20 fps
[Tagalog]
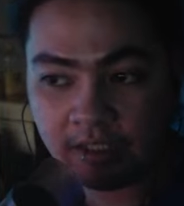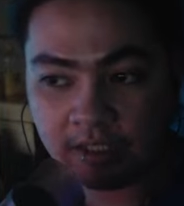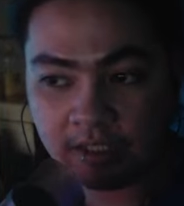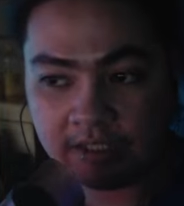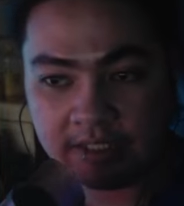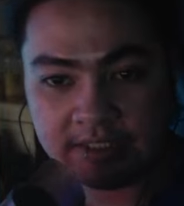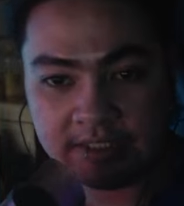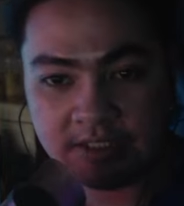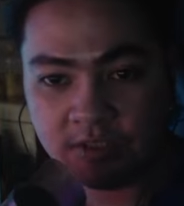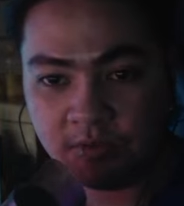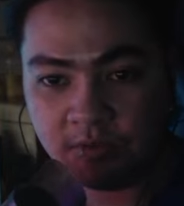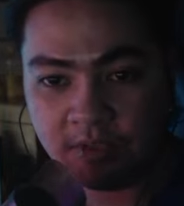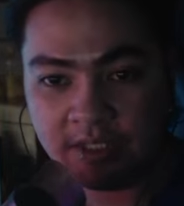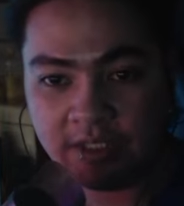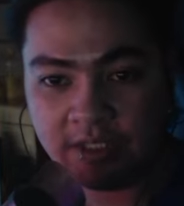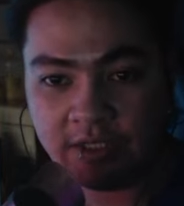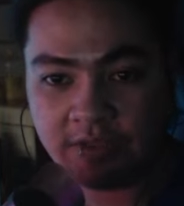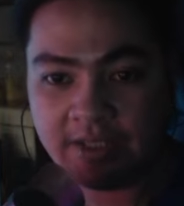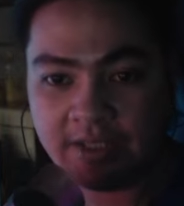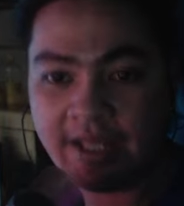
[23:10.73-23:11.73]
nagsinungaling
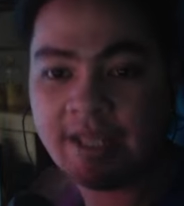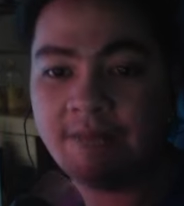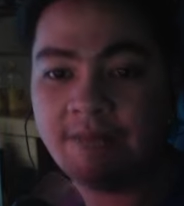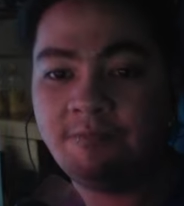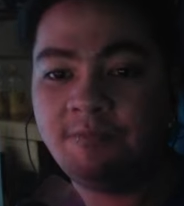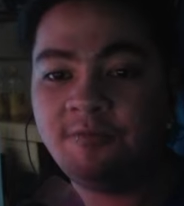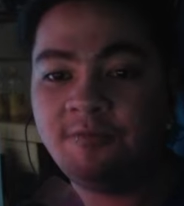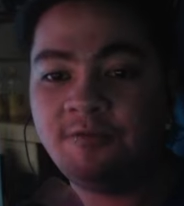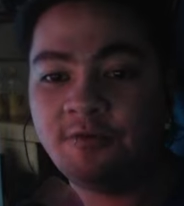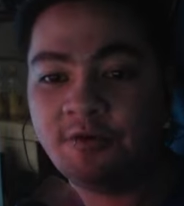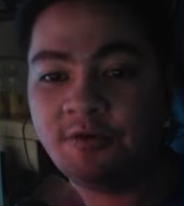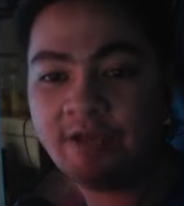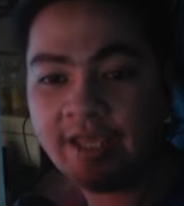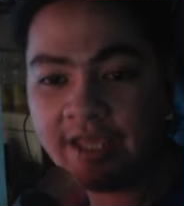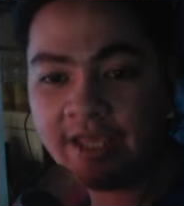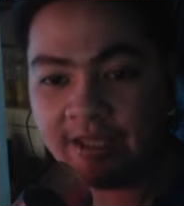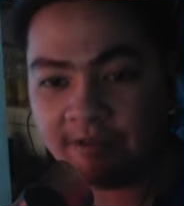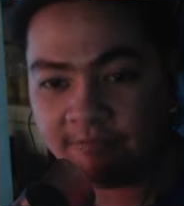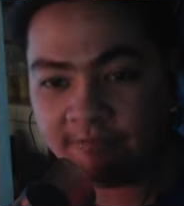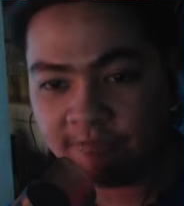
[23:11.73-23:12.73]
kayo dahil
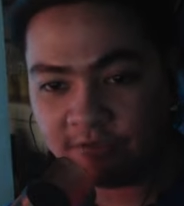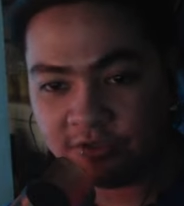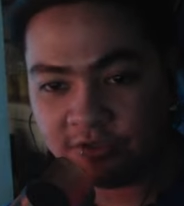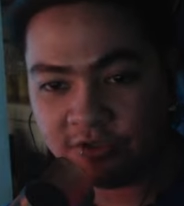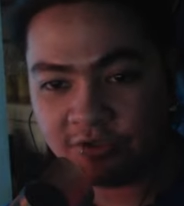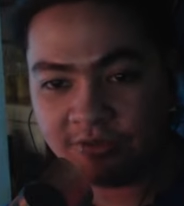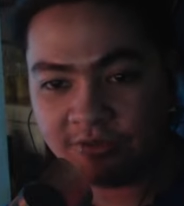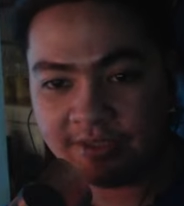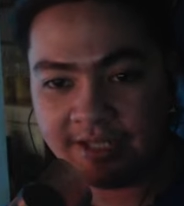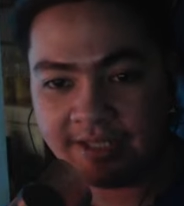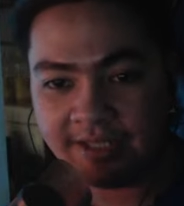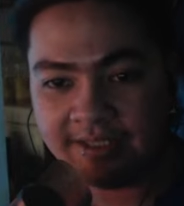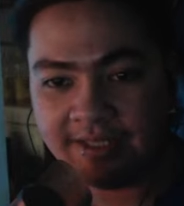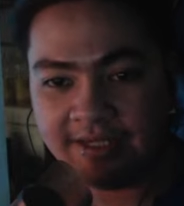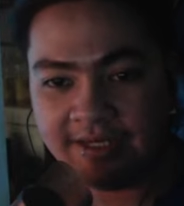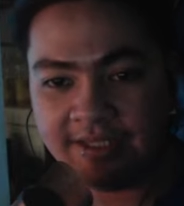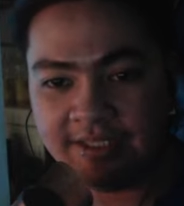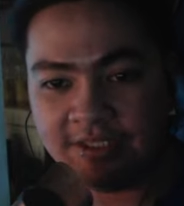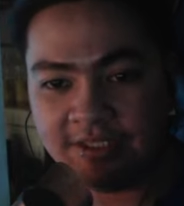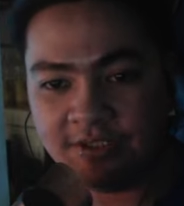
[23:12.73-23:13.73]
forever niyong
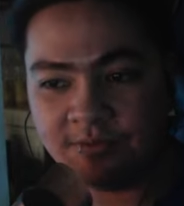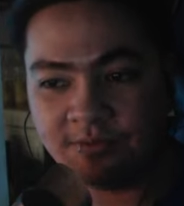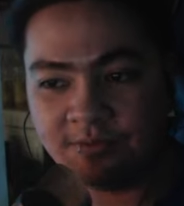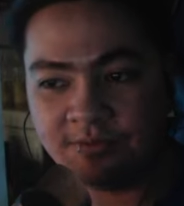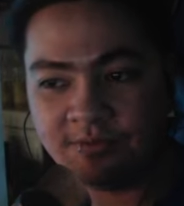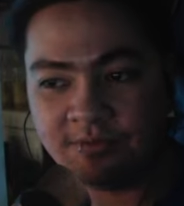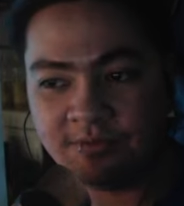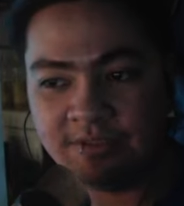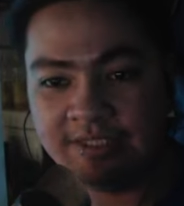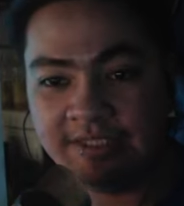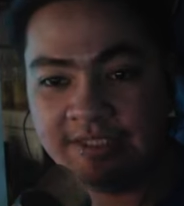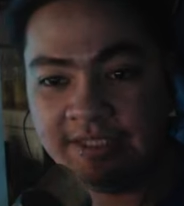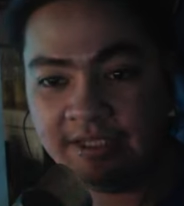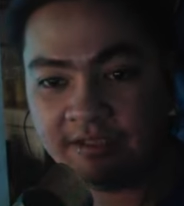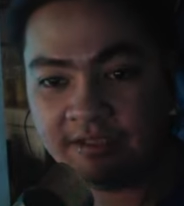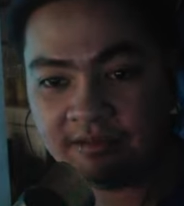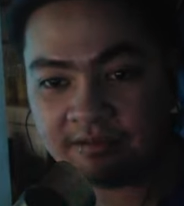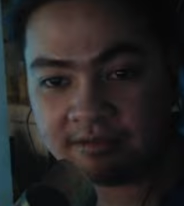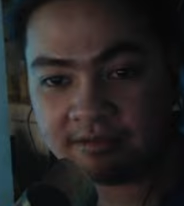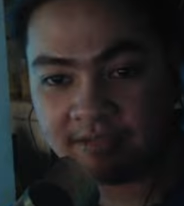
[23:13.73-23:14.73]
dadalhin yung
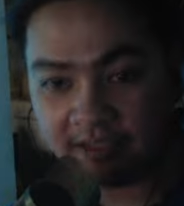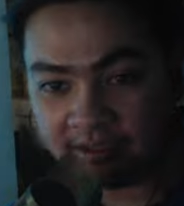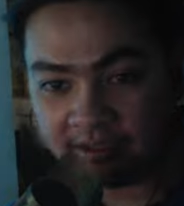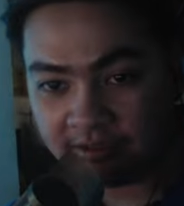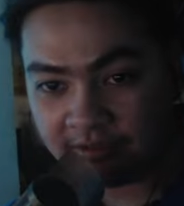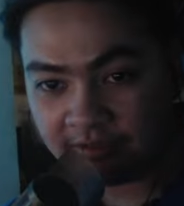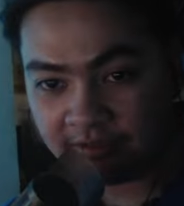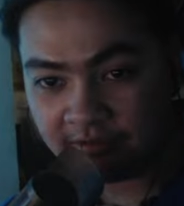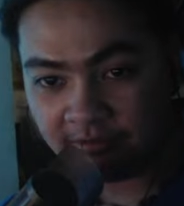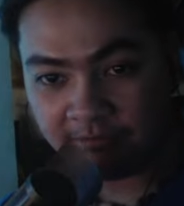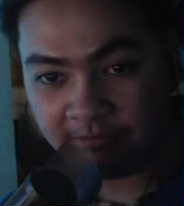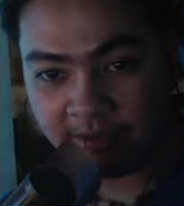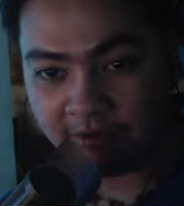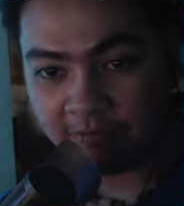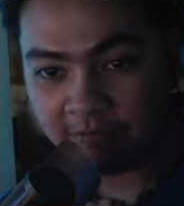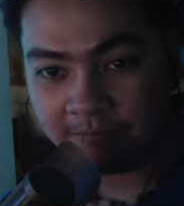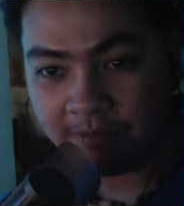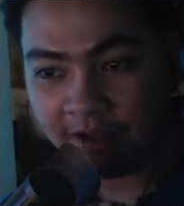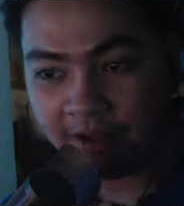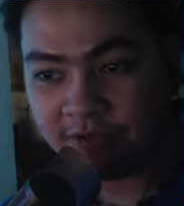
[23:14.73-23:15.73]
guilt kung
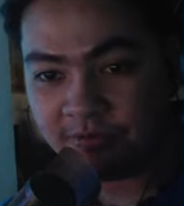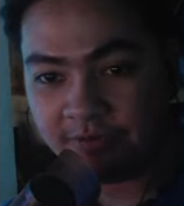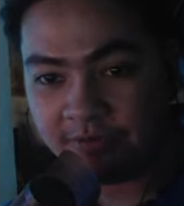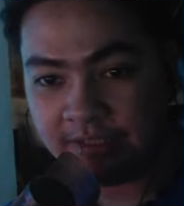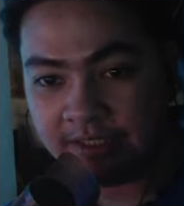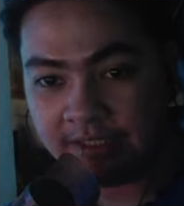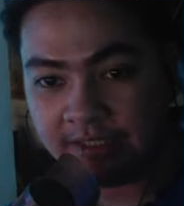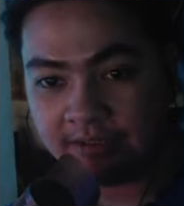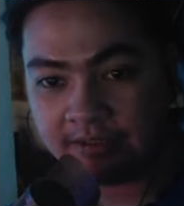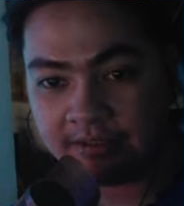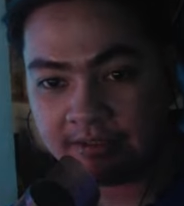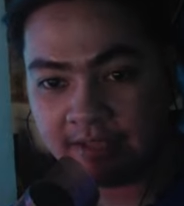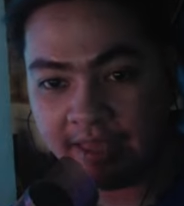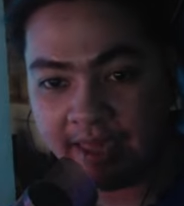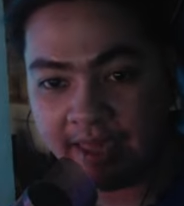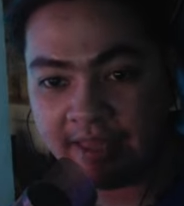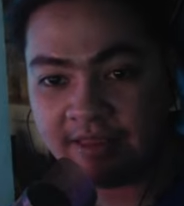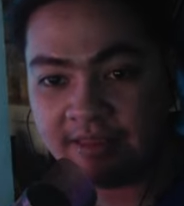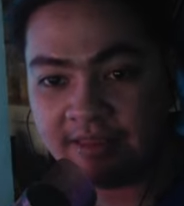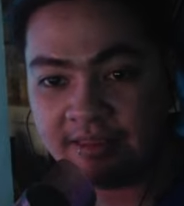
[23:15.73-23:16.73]
meron pa kayong guilt.
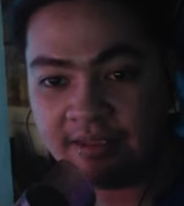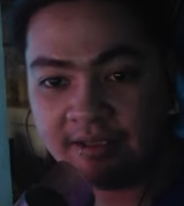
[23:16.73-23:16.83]
And